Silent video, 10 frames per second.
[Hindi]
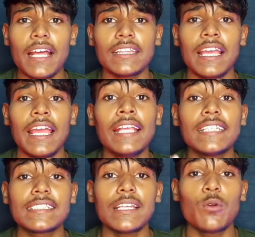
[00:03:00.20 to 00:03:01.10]
बनाते हैं
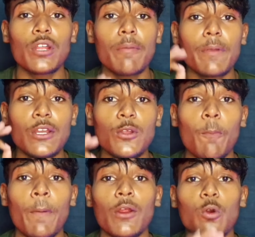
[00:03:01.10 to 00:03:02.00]
जिससे उनकी वीडियो
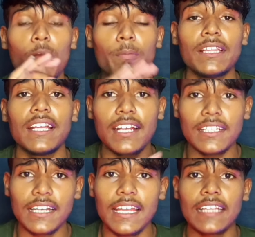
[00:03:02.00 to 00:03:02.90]
पर कोई भी
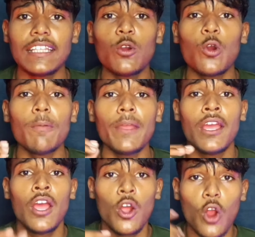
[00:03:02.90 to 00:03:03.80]
दिक्कत नहीं आती कोई भी
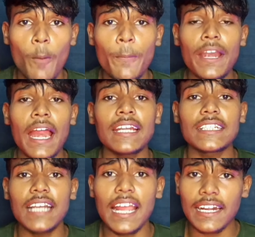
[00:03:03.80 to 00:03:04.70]
कॉपीराइट
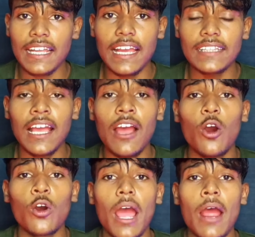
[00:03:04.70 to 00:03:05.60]
स्ट्राइक नहीं आता
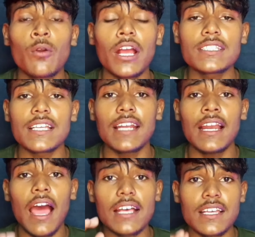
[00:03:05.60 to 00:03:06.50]
और उनका
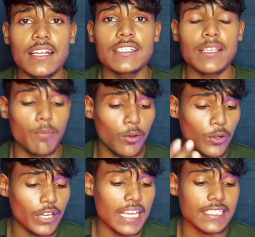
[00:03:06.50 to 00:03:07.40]
चैनल आसानी से
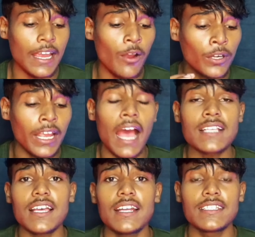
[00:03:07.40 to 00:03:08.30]
मोनोटाइज है और ये
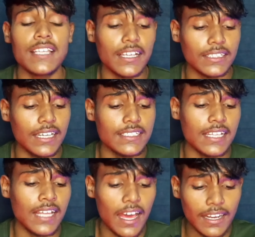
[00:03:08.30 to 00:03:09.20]
आसानी से कितने
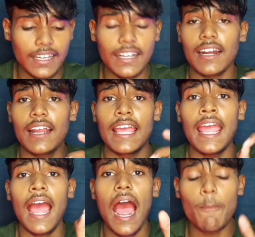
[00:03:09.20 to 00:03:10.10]
ज़्यादा अर्निंग कर रहे
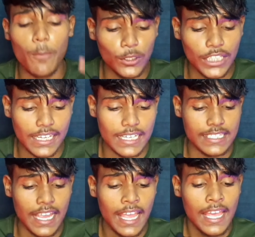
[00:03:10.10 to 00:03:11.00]
हैं आप वो देख
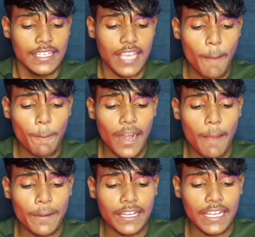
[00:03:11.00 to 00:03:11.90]
लीजिए यहाँ पर
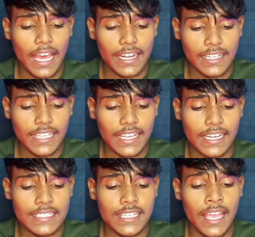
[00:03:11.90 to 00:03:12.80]
आप इनकी अर्निंग देख
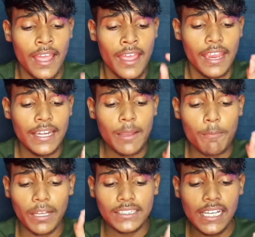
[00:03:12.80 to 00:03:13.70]
लीजिए इनकी
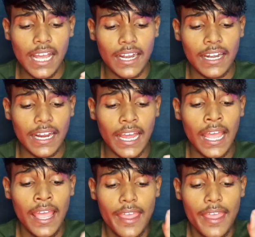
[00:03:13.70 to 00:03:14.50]
मंथली अर्निंग है